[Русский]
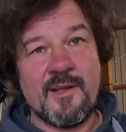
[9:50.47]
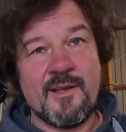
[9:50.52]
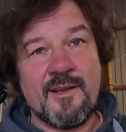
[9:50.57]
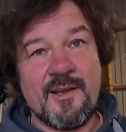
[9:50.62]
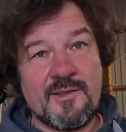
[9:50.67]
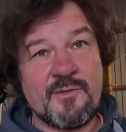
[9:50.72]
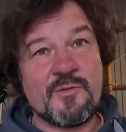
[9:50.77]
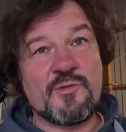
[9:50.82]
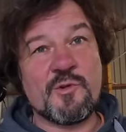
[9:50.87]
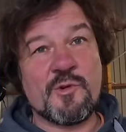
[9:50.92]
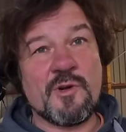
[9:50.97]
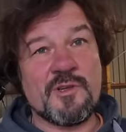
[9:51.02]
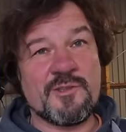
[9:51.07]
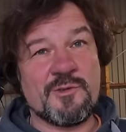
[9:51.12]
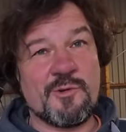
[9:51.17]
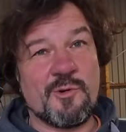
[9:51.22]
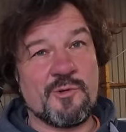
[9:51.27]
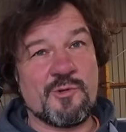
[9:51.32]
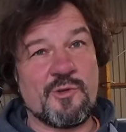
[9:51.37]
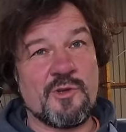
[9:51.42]
Эту всю
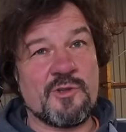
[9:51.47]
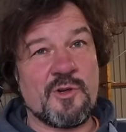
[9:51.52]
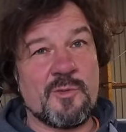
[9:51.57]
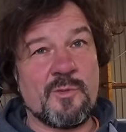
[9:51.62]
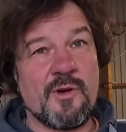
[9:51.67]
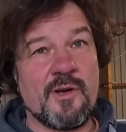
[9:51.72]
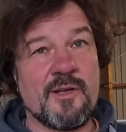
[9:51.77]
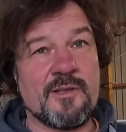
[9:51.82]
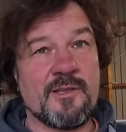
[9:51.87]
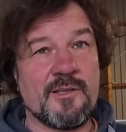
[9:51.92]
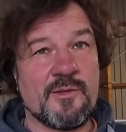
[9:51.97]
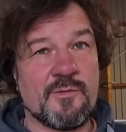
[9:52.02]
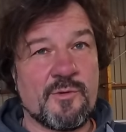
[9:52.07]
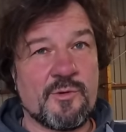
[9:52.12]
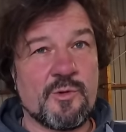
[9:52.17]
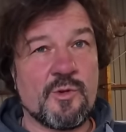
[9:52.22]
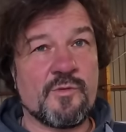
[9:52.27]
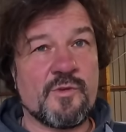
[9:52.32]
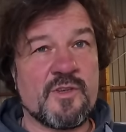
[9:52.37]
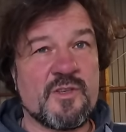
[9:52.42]
конструкцию отрубает на
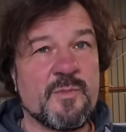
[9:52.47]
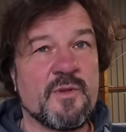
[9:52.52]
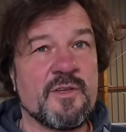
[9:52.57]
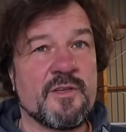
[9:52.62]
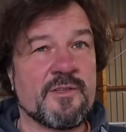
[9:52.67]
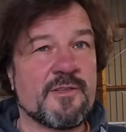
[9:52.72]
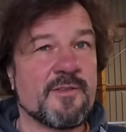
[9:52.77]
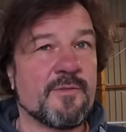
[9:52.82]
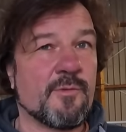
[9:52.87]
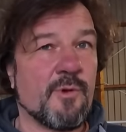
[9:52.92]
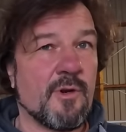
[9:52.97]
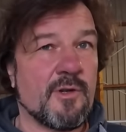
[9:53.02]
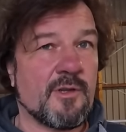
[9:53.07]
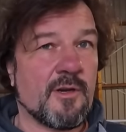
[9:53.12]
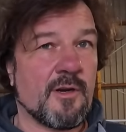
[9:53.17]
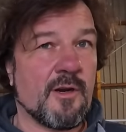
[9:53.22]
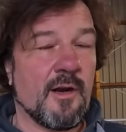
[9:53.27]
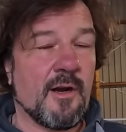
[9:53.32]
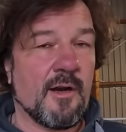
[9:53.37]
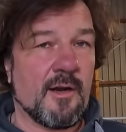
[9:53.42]
280
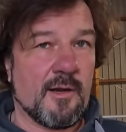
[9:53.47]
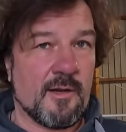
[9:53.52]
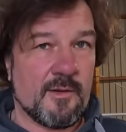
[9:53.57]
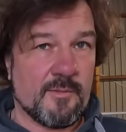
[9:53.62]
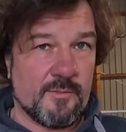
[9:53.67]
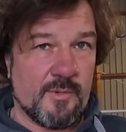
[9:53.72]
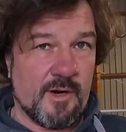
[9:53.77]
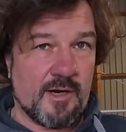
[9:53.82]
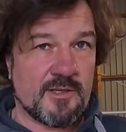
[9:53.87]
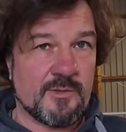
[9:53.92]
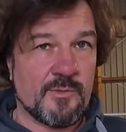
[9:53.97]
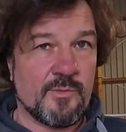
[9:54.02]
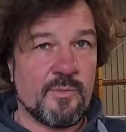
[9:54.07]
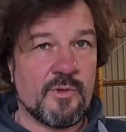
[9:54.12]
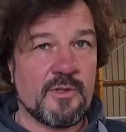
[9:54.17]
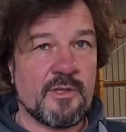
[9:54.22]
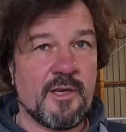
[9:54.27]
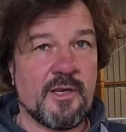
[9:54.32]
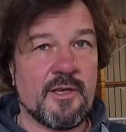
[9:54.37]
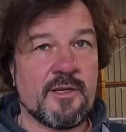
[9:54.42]
вольтах, а максимум
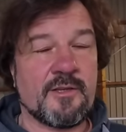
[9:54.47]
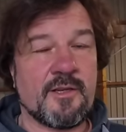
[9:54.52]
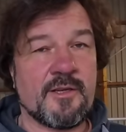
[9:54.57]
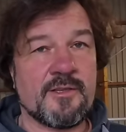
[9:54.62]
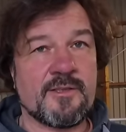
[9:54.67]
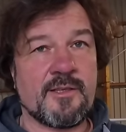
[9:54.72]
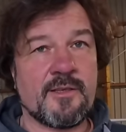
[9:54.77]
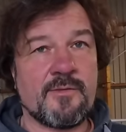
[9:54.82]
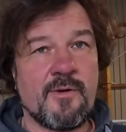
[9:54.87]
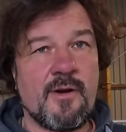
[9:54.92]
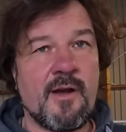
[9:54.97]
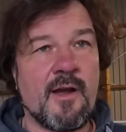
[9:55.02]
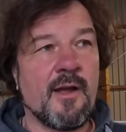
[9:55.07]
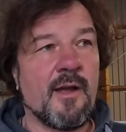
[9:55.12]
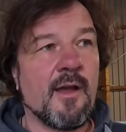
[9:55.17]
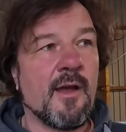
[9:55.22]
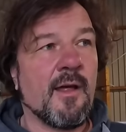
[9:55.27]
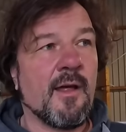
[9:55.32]
батарейки 302.